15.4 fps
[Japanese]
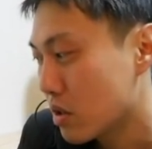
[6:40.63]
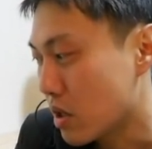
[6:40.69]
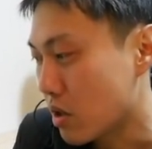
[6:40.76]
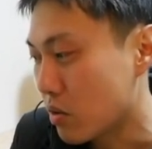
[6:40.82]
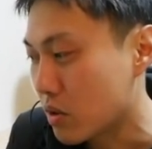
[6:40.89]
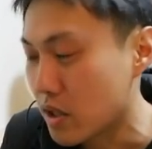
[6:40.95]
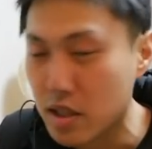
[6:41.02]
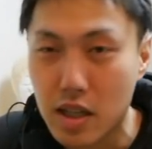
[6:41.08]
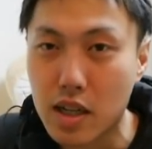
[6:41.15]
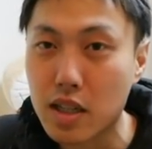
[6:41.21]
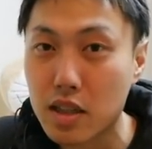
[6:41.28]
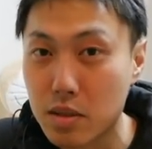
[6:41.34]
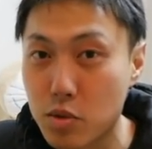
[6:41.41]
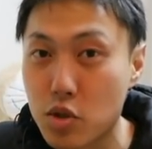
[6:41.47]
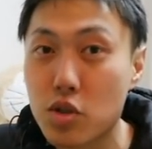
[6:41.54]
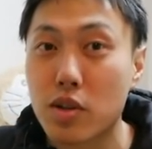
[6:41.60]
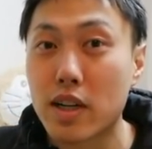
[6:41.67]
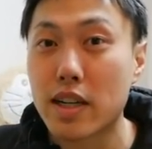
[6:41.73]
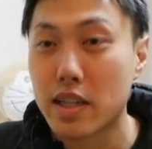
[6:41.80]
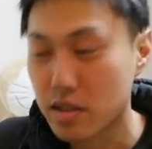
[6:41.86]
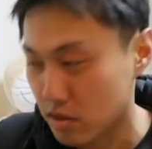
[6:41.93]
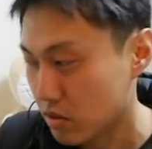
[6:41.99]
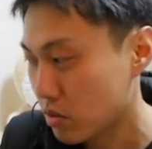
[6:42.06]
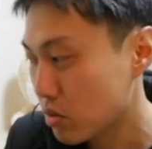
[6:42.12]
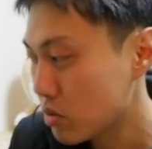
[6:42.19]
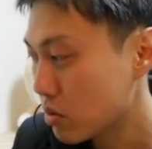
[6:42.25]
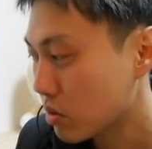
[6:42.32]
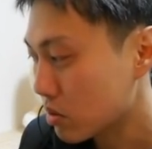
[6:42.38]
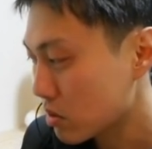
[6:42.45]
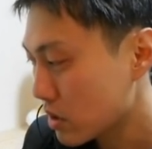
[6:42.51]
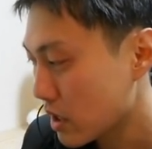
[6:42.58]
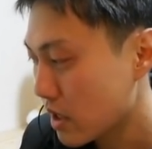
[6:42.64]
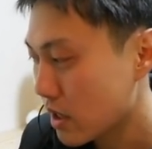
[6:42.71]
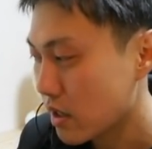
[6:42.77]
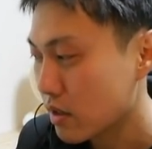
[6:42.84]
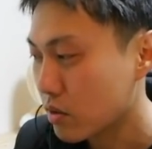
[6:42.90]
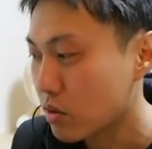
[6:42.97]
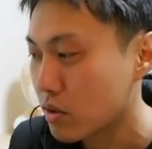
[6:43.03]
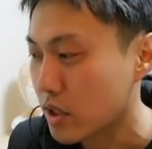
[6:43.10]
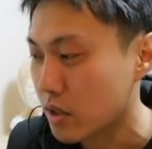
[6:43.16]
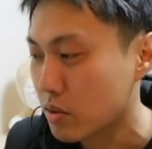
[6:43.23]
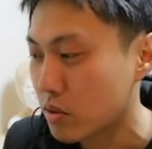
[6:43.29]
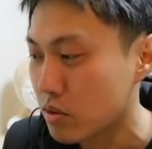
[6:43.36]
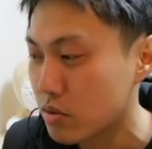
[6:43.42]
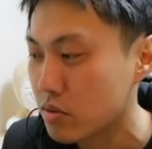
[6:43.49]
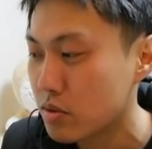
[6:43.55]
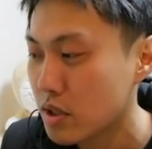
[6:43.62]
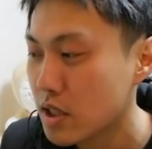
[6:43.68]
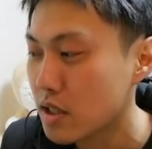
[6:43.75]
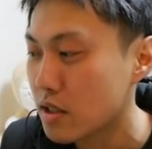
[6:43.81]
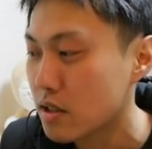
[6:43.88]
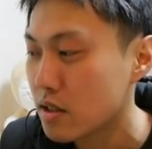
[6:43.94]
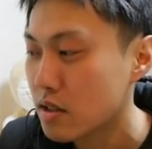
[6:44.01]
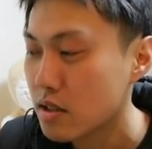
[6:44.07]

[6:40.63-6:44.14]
えー、お金かかってもしょうがないということで今回こういうふうに